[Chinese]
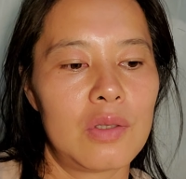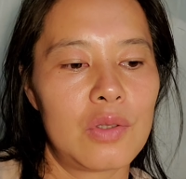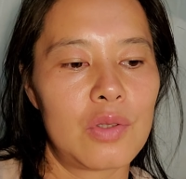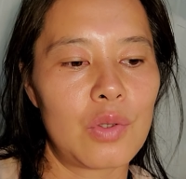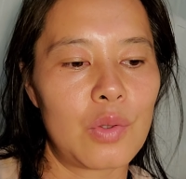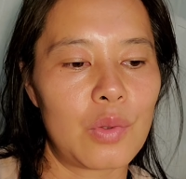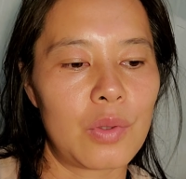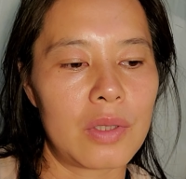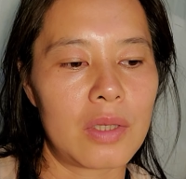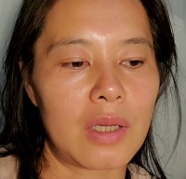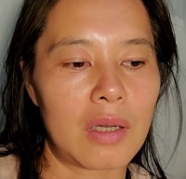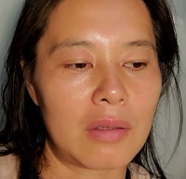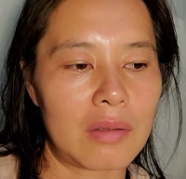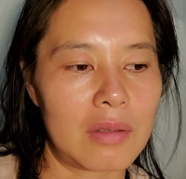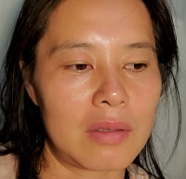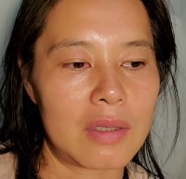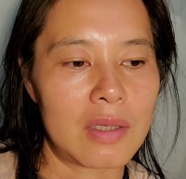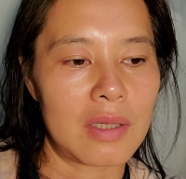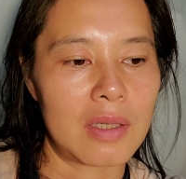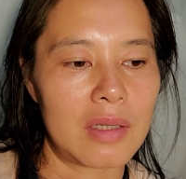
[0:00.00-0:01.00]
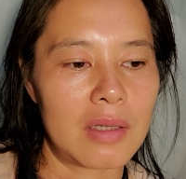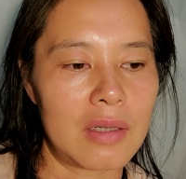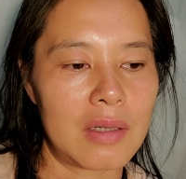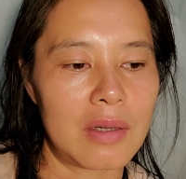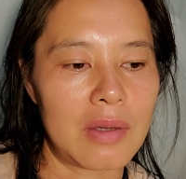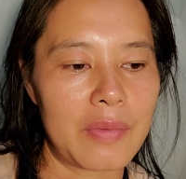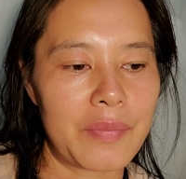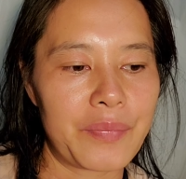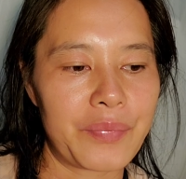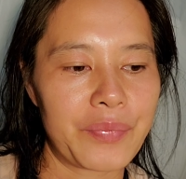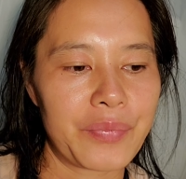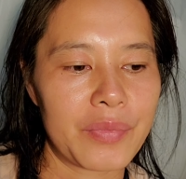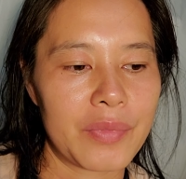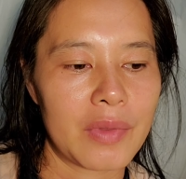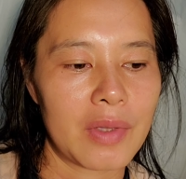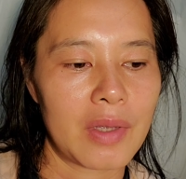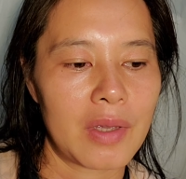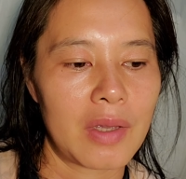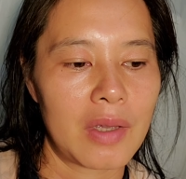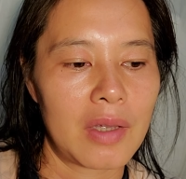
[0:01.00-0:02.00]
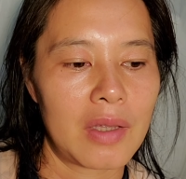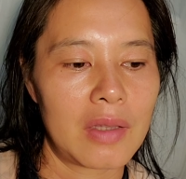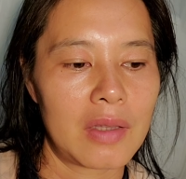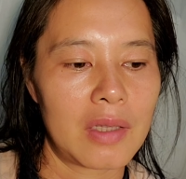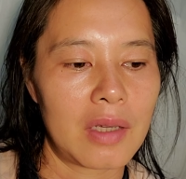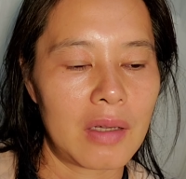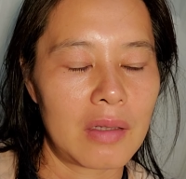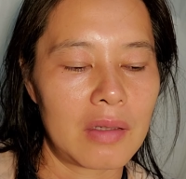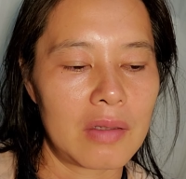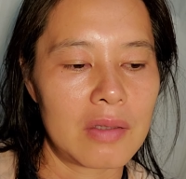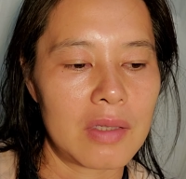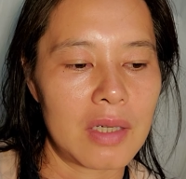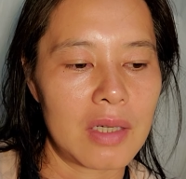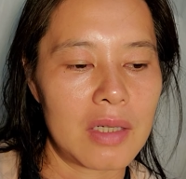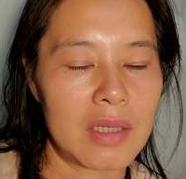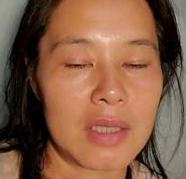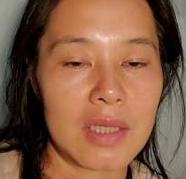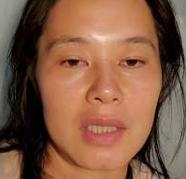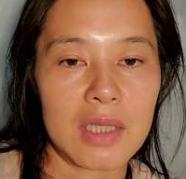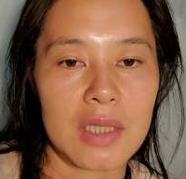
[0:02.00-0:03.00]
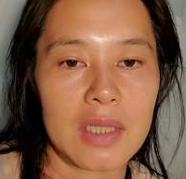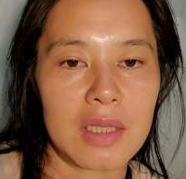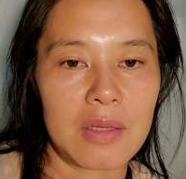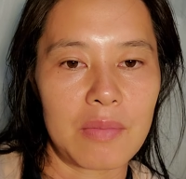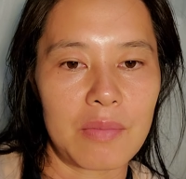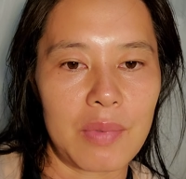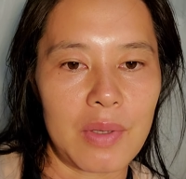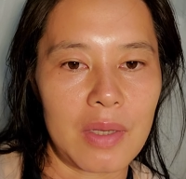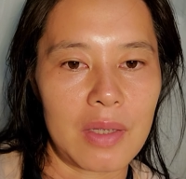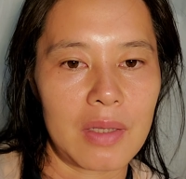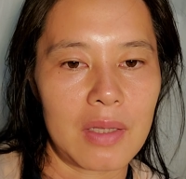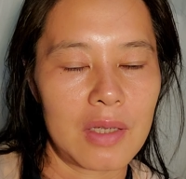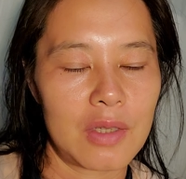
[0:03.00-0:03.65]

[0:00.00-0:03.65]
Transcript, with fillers: 就会掉到这个掉到这个寂静边，